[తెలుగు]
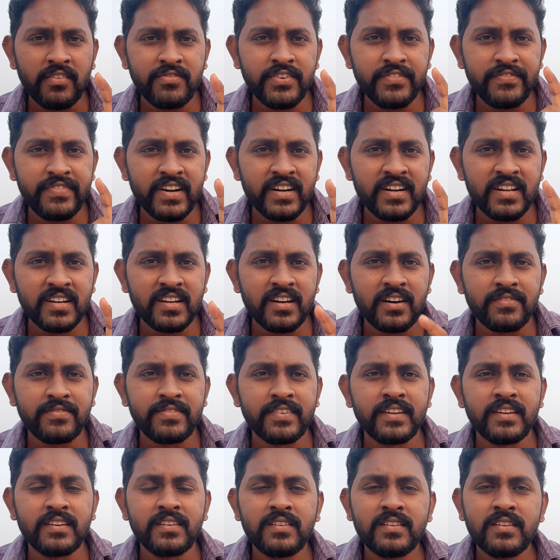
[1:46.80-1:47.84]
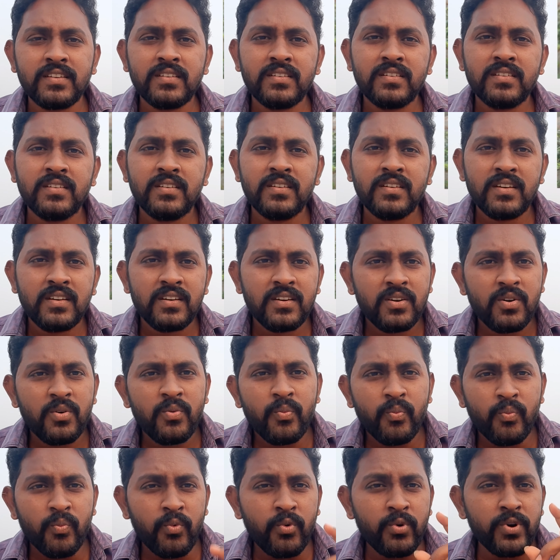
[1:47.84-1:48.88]
కాఫీ ఫిల్టర్ కాఫీ
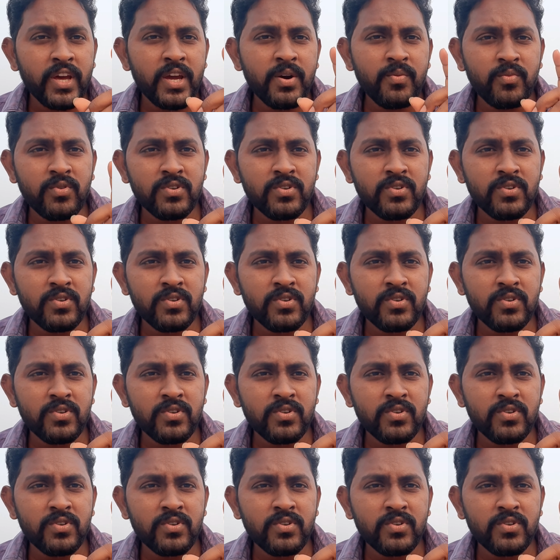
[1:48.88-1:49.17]
మూడే